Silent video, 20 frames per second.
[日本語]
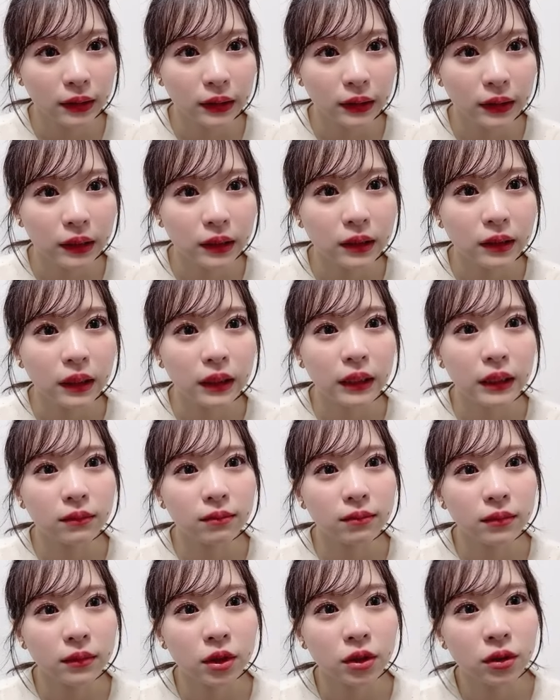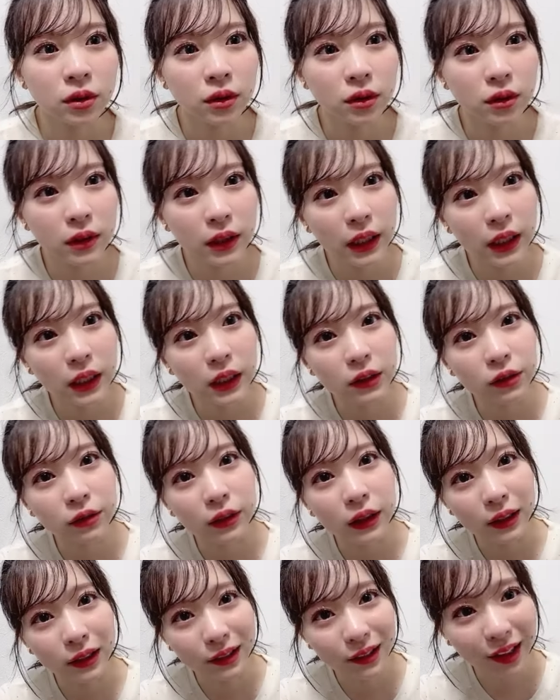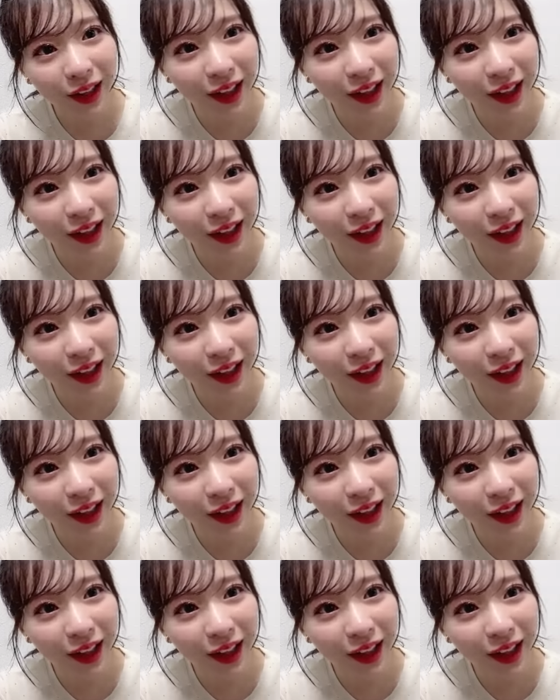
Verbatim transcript: 確かに10周年あるわ